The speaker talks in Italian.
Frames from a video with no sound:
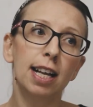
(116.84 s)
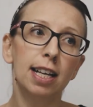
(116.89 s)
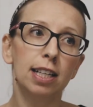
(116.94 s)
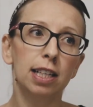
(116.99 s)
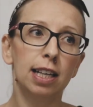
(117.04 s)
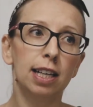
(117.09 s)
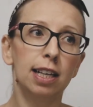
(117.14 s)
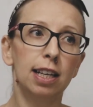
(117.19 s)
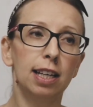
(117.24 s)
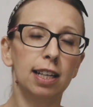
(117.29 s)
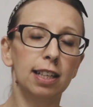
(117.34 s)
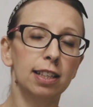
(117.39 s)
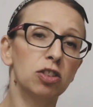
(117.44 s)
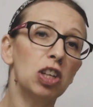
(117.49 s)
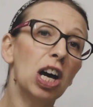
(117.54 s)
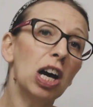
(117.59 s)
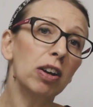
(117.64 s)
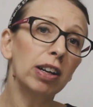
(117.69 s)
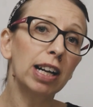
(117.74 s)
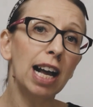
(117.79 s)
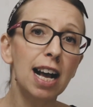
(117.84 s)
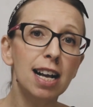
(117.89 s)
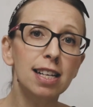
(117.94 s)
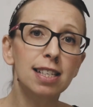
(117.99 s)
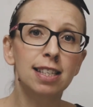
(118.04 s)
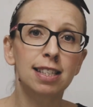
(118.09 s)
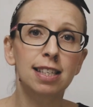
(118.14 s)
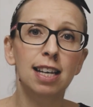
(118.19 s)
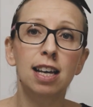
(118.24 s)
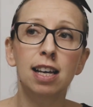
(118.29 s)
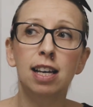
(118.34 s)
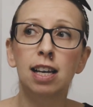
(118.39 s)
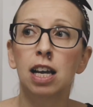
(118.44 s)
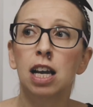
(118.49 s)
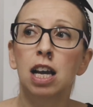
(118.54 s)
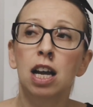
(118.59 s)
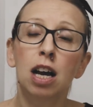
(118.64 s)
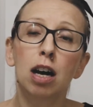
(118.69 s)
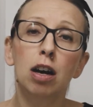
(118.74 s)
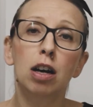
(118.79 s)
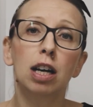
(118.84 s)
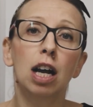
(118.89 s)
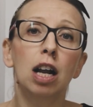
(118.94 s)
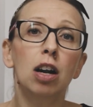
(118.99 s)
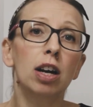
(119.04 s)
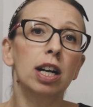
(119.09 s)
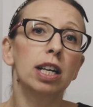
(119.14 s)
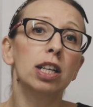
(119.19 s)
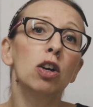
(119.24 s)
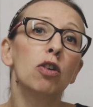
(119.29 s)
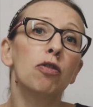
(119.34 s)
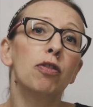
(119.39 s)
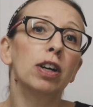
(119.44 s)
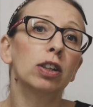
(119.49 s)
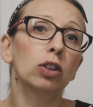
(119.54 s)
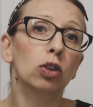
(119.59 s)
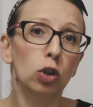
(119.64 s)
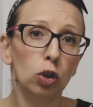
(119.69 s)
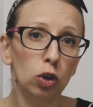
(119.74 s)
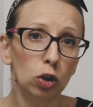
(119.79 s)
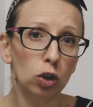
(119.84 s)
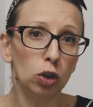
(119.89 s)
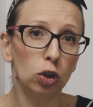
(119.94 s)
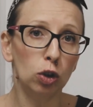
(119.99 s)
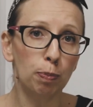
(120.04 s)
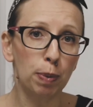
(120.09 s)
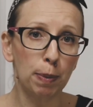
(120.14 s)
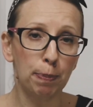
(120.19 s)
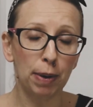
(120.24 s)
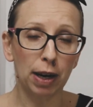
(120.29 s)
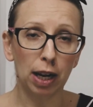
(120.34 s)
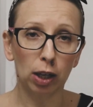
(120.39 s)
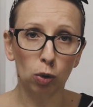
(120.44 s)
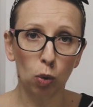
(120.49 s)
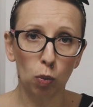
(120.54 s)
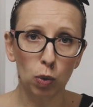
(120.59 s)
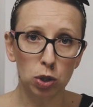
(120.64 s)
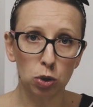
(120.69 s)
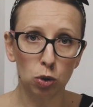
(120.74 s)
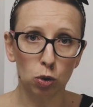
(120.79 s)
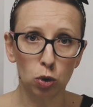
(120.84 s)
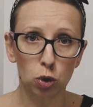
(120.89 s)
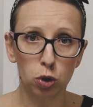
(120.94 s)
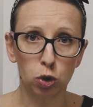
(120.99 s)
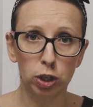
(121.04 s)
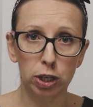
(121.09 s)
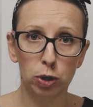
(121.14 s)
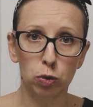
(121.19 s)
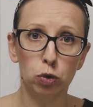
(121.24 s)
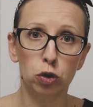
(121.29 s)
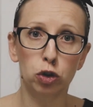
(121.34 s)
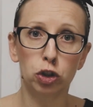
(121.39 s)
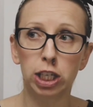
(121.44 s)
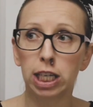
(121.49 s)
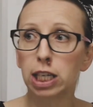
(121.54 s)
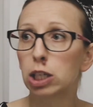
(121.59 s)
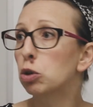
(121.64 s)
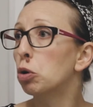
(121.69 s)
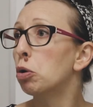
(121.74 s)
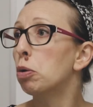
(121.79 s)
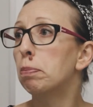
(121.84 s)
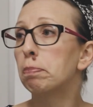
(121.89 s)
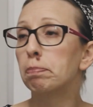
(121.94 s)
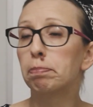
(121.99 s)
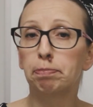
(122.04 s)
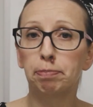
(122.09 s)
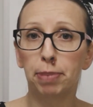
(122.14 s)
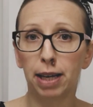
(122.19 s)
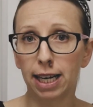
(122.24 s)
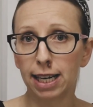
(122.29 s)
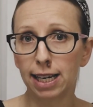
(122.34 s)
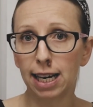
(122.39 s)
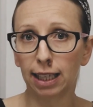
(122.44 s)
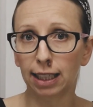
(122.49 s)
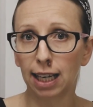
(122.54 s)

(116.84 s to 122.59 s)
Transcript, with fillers: eh, ciao ragazze eh, allora io ho, fatto, ho preparato questo corso di cucito per il